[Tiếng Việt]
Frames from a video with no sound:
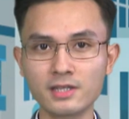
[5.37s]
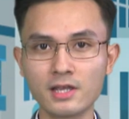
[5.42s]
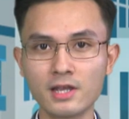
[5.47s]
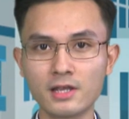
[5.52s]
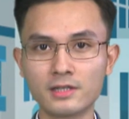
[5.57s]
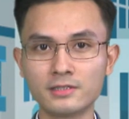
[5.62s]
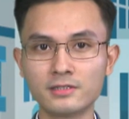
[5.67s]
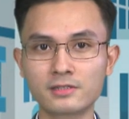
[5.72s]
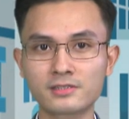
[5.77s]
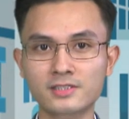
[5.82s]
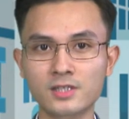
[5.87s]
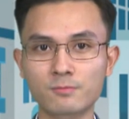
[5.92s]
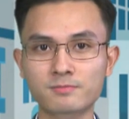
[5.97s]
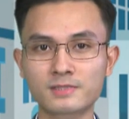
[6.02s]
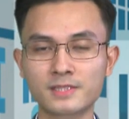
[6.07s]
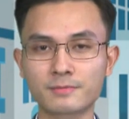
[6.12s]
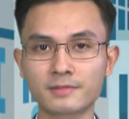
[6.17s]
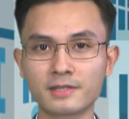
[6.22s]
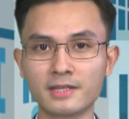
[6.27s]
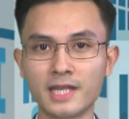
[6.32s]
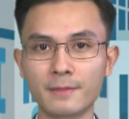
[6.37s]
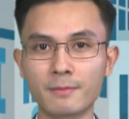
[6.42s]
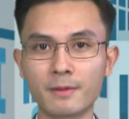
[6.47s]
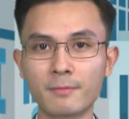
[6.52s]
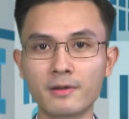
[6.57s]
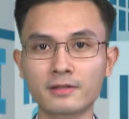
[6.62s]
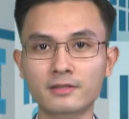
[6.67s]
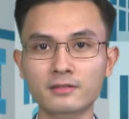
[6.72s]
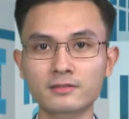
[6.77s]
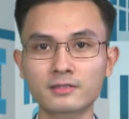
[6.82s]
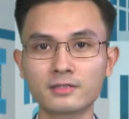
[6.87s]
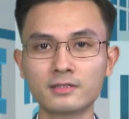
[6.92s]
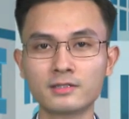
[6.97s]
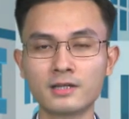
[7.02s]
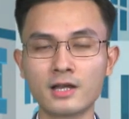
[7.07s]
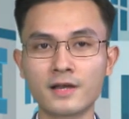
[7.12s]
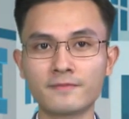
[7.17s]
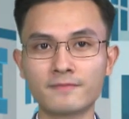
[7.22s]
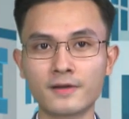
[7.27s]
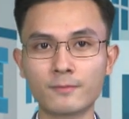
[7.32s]
nhưng trong dịp nghỉ lễ 30 tháng 4
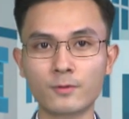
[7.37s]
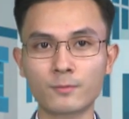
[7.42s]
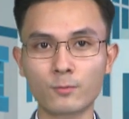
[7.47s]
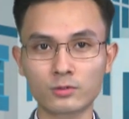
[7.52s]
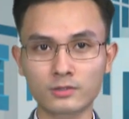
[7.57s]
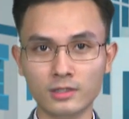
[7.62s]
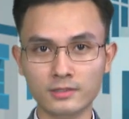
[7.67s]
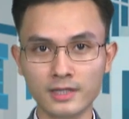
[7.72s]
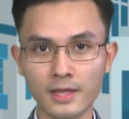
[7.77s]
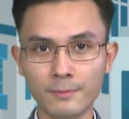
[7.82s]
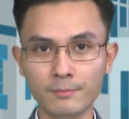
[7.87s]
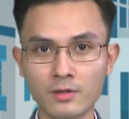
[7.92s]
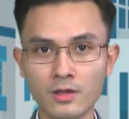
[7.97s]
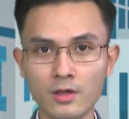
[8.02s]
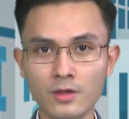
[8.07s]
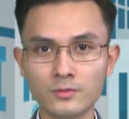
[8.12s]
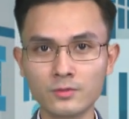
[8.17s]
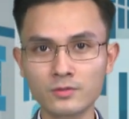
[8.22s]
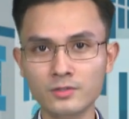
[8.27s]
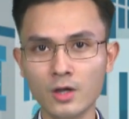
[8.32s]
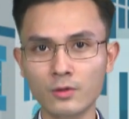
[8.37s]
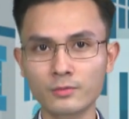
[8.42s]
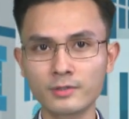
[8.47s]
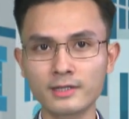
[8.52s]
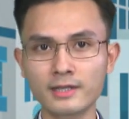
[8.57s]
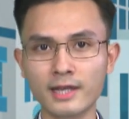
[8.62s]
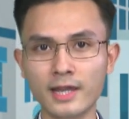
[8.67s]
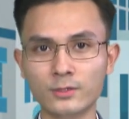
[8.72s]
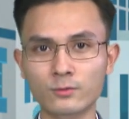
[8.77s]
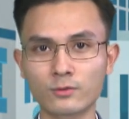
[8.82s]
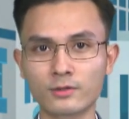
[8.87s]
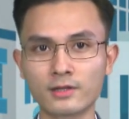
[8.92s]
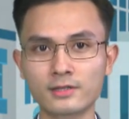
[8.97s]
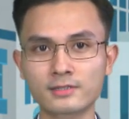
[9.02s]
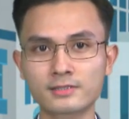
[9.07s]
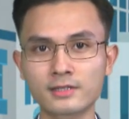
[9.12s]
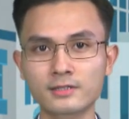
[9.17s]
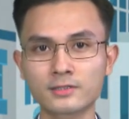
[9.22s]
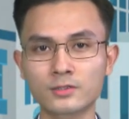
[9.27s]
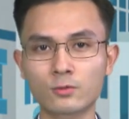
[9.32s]
và mùng 1 tháng 5, nhu cầu đi lại của người
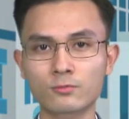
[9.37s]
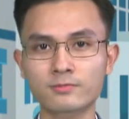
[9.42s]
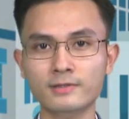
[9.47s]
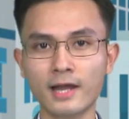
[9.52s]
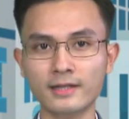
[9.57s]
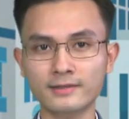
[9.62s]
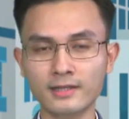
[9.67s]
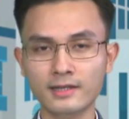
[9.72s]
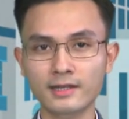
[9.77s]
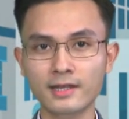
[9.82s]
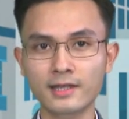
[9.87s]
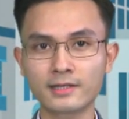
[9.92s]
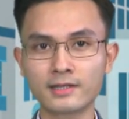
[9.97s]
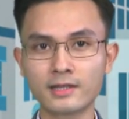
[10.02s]
dân cũng đã tăng lên.